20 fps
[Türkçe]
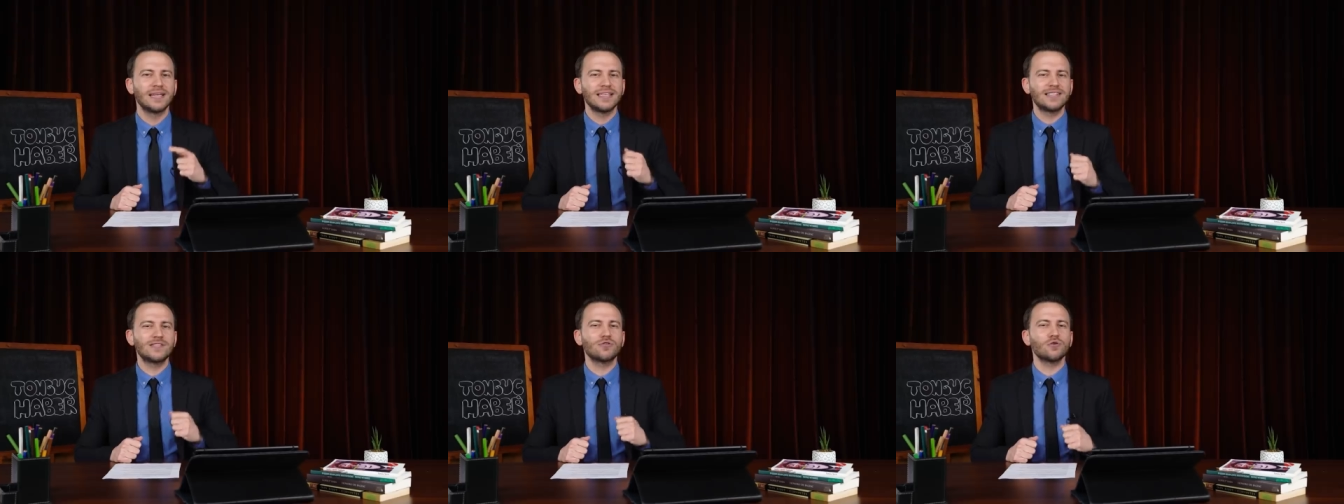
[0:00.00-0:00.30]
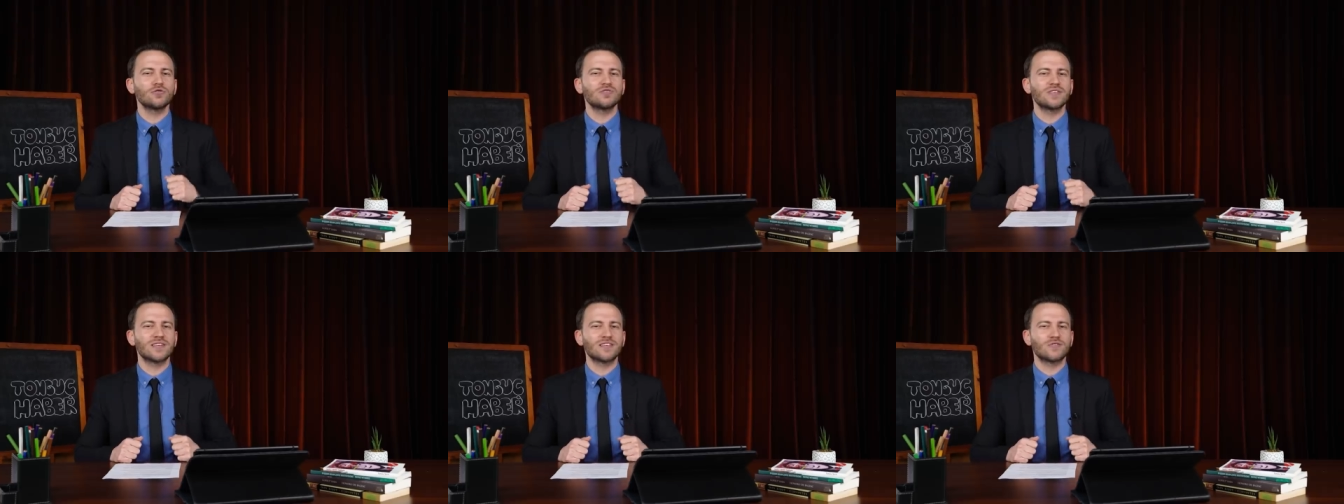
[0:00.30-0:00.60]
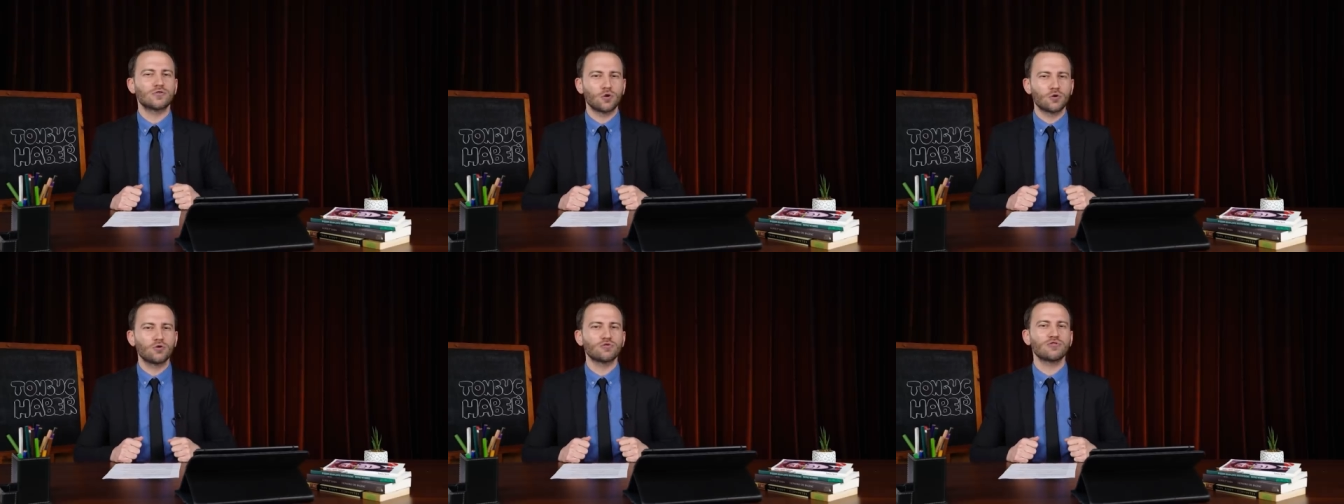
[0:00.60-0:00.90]

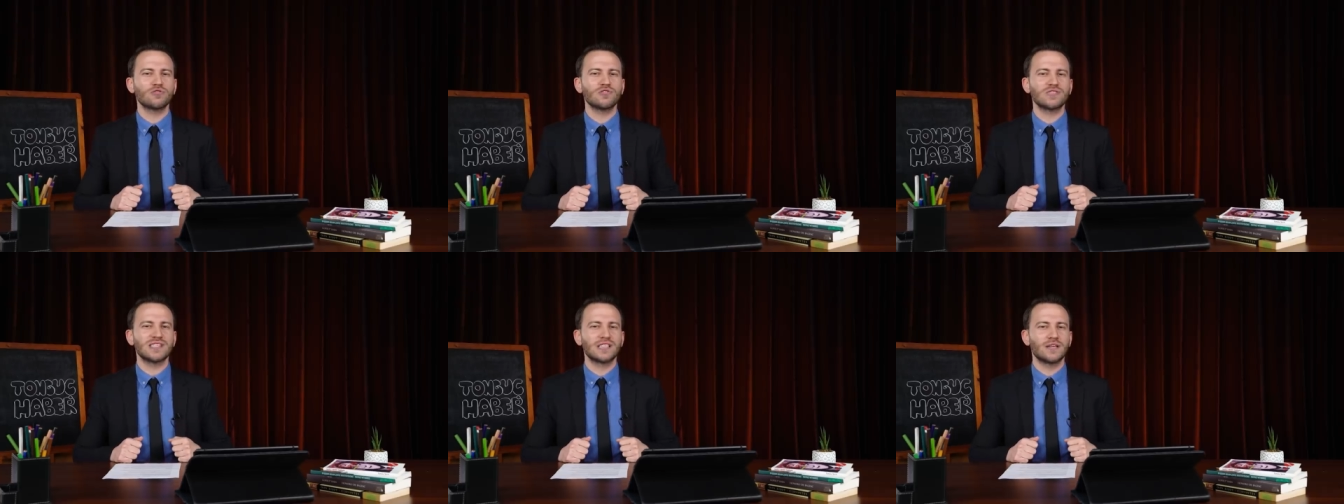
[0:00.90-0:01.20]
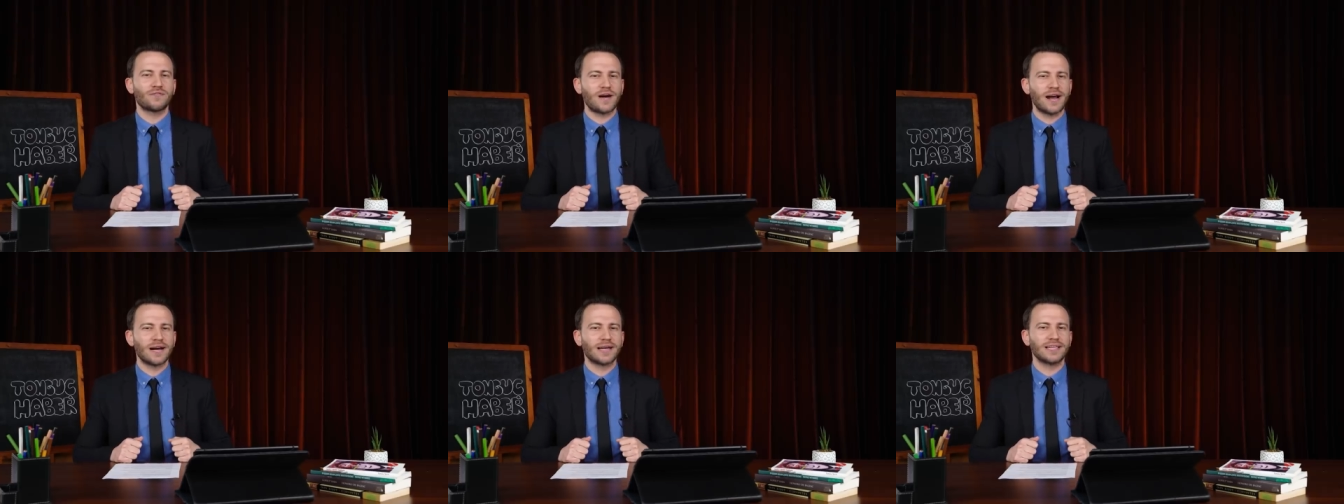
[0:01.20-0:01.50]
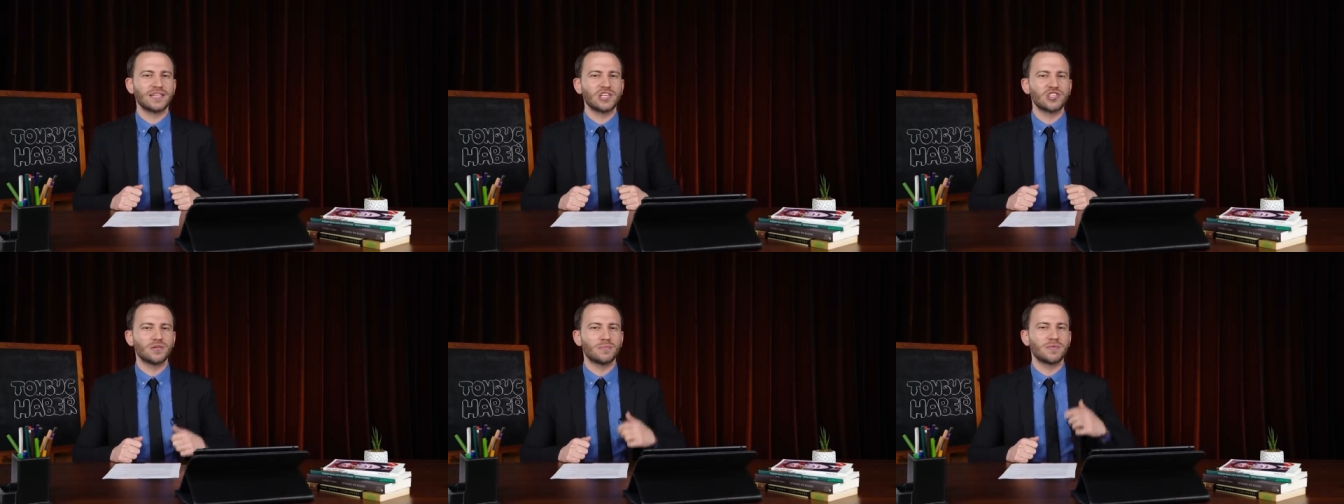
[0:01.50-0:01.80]
İstiyorsanız 9. sınıf
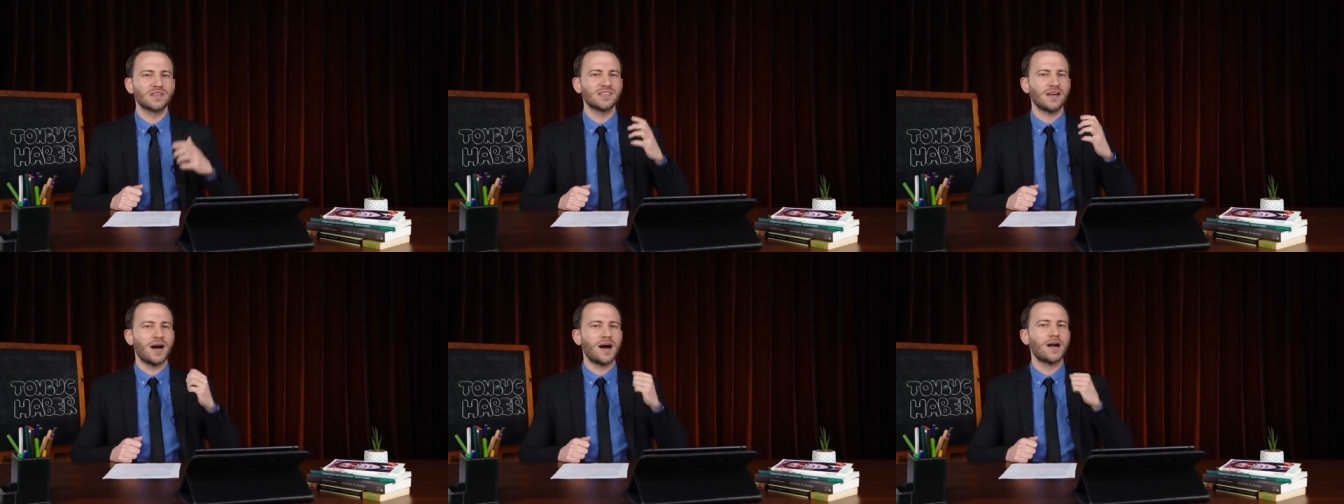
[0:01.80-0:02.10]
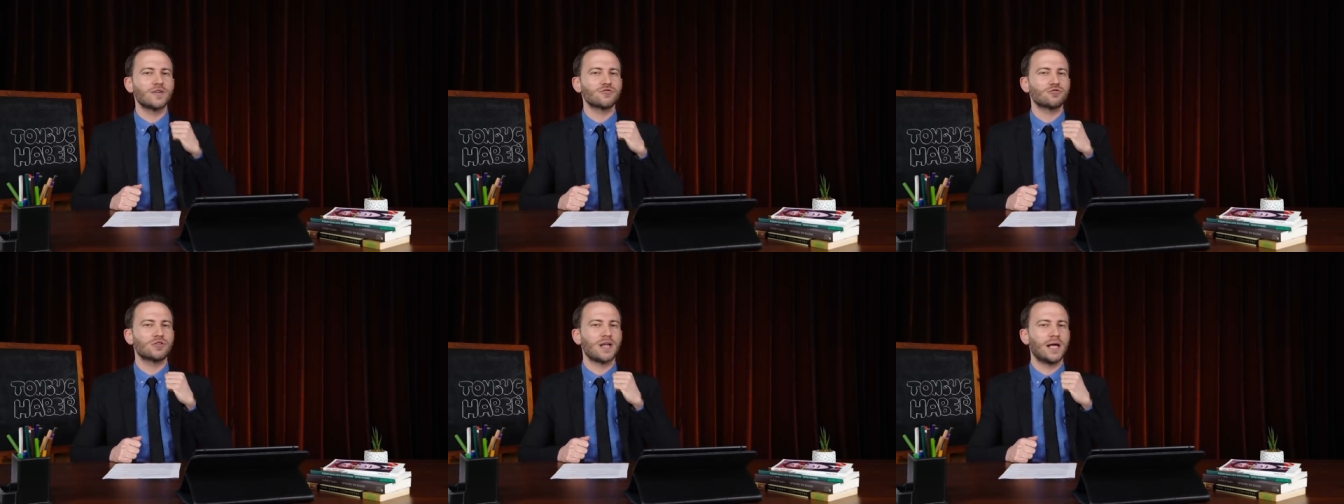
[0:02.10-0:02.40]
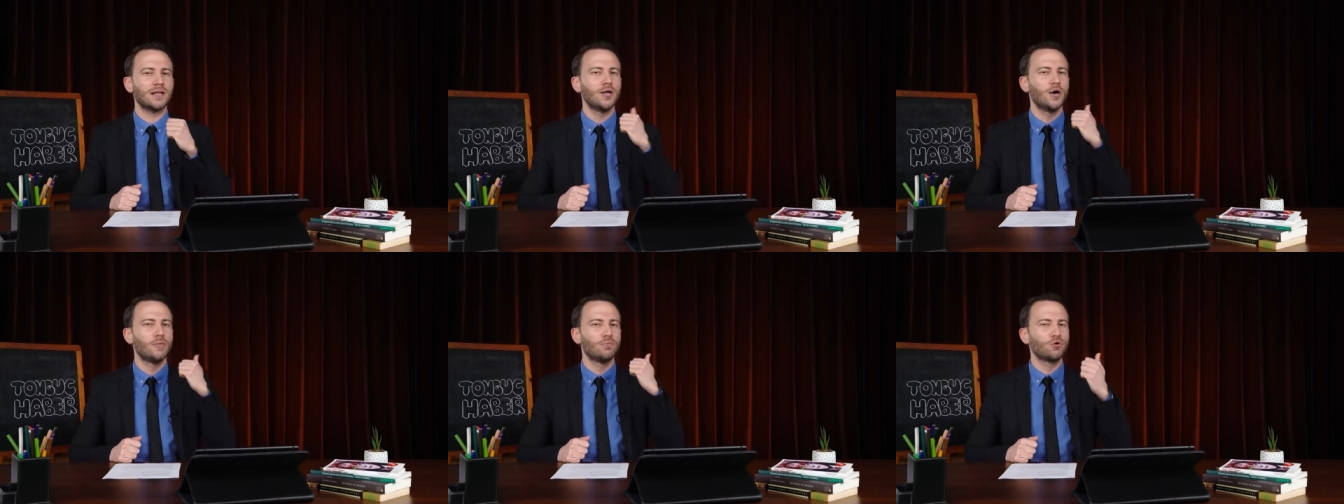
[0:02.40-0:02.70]
arkadaşımız
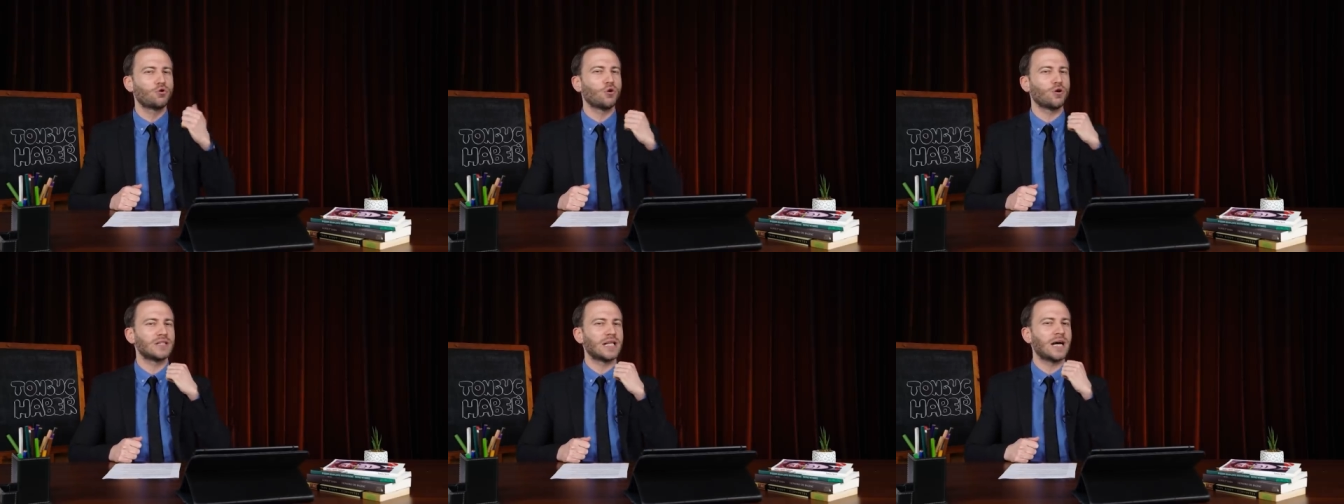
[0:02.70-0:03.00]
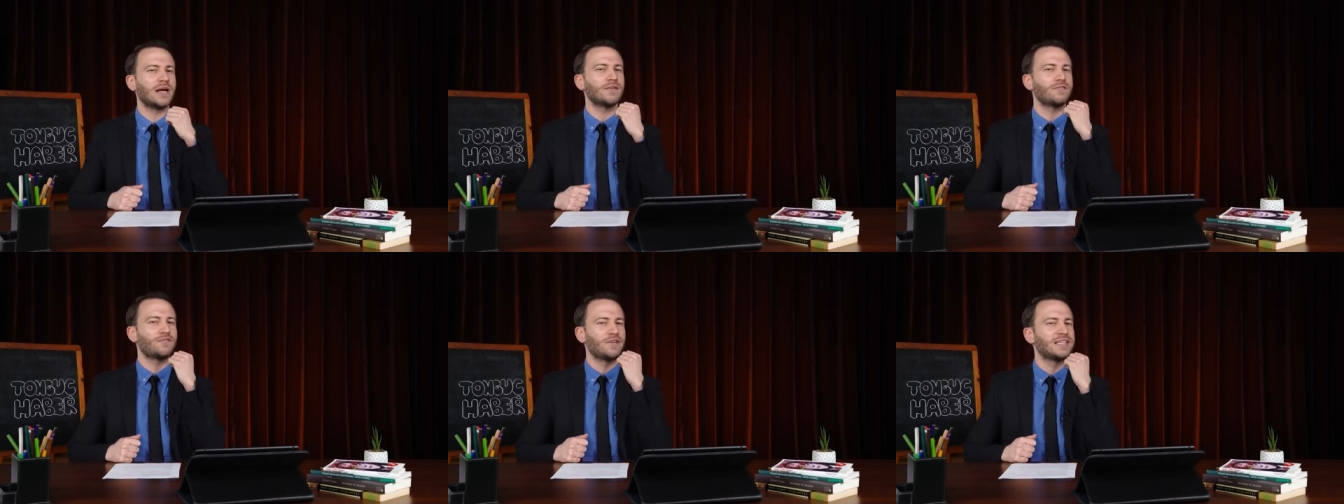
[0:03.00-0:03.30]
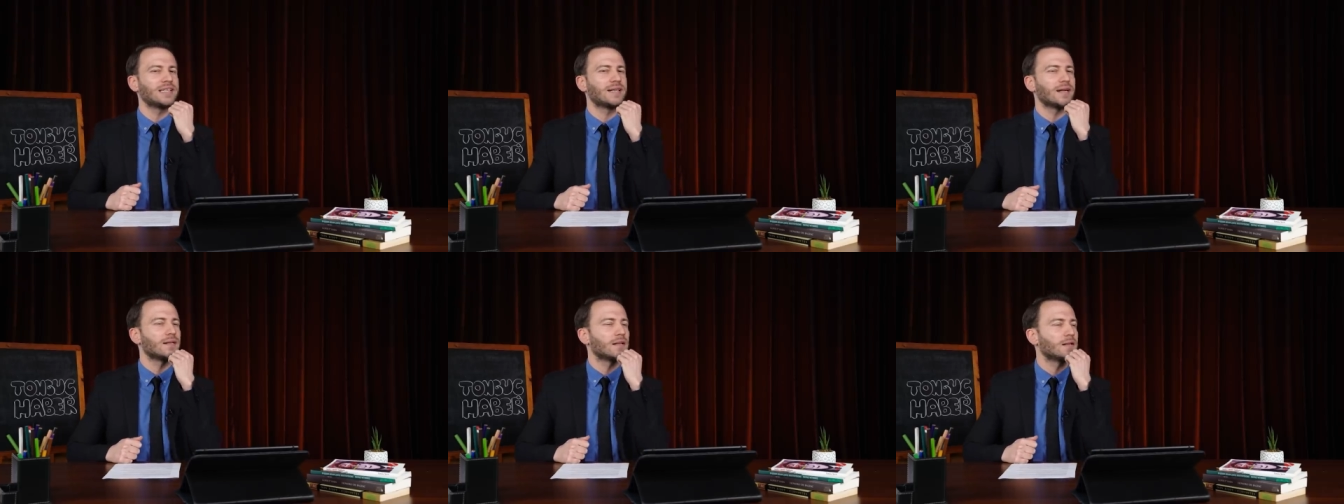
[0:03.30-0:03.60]
Arzu'dan bu konuda
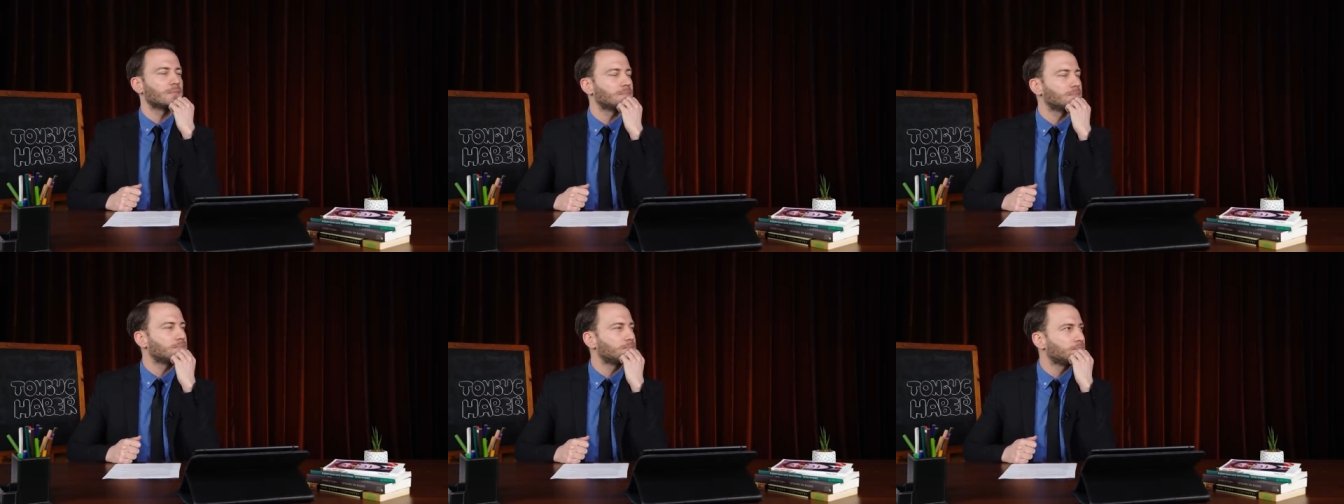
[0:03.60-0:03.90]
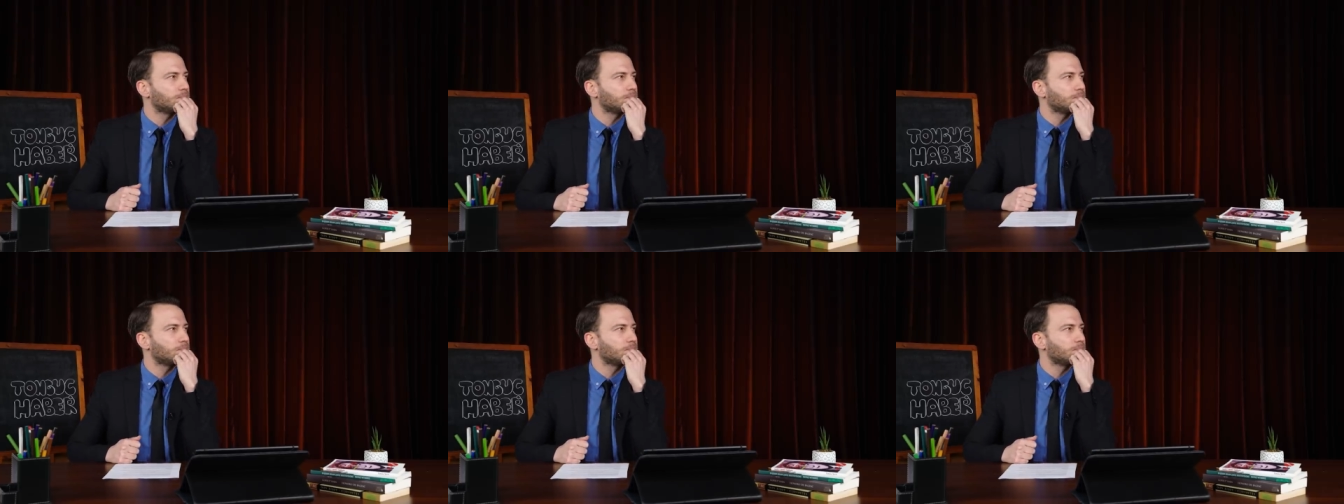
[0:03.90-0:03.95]
fikir alalım.